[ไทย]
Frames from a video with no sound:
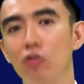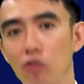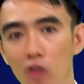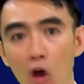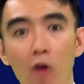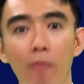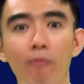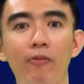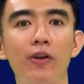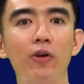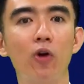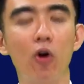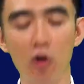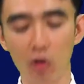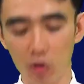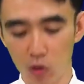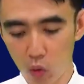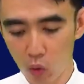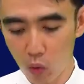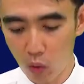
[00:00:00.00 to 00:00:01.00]
ตอบสนอง
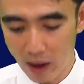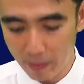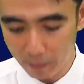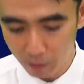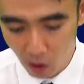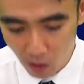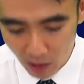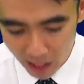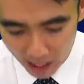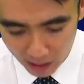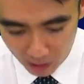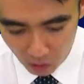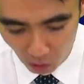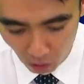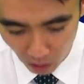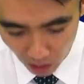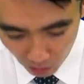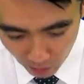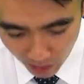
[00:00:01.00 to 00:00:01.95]
ทุกความต้องการของเรา